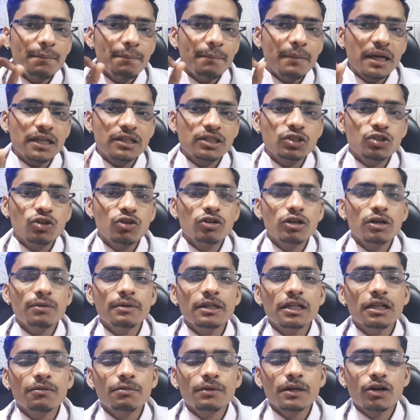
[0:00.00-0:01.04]
मैंथोल का
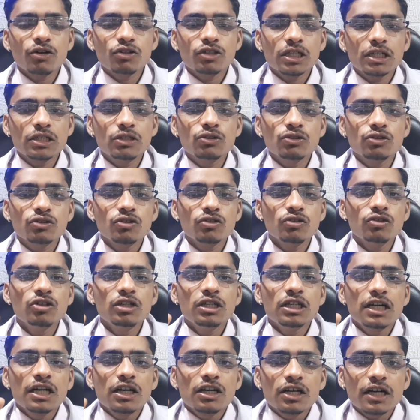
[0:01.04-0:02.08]
मतलब क्या होता है दोस्तों
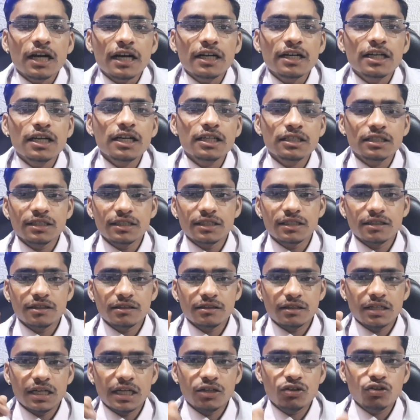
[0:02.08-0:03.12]
ठंडक देना
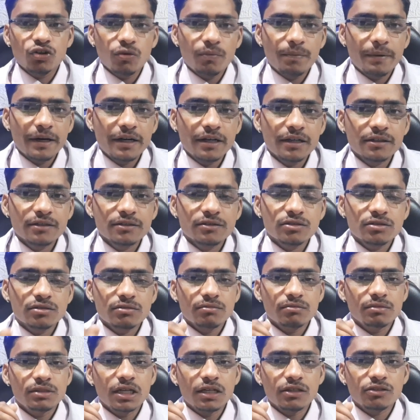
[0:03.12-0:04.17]
डाइक्लोफेनिक
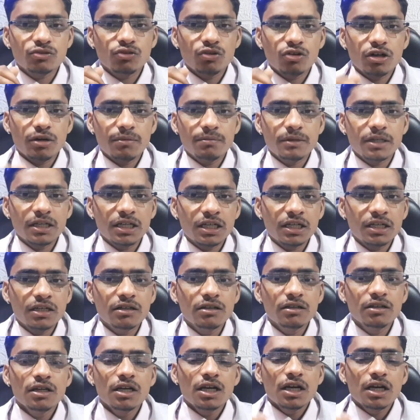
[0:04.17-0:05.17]
दर्द को कम करेगा